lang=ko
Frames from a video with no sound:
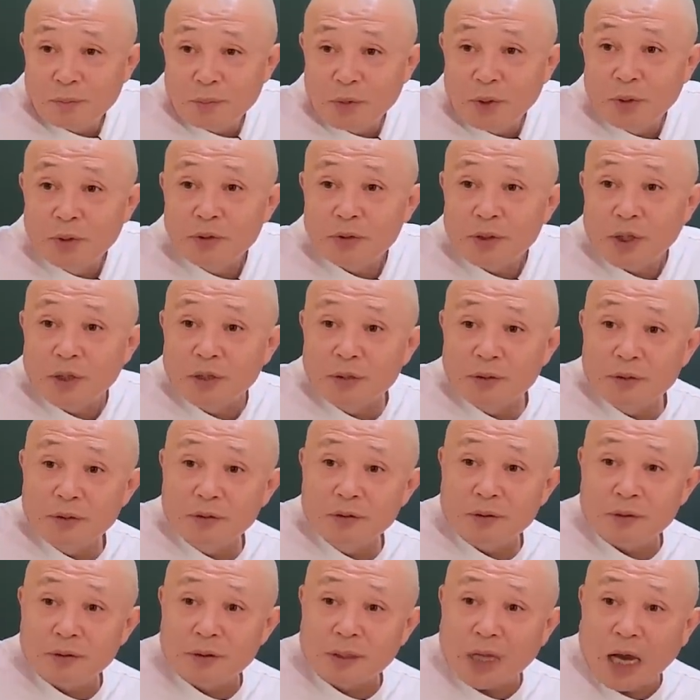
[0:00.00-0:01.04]

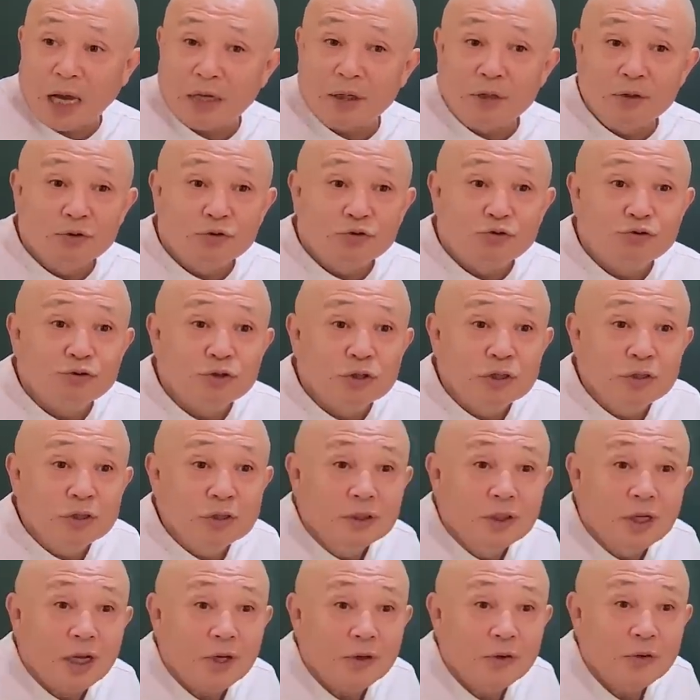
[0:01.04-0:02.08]
명상은 나를
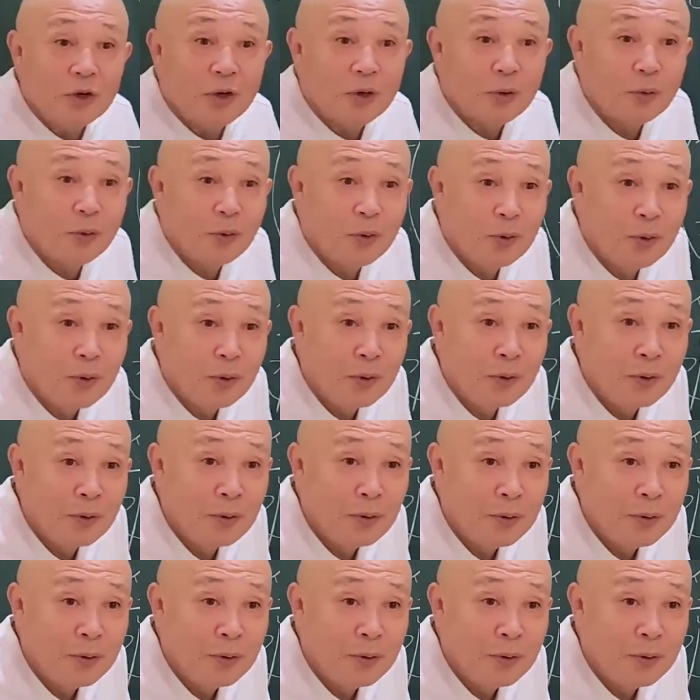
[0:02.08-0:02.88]
죽이는 행위라고.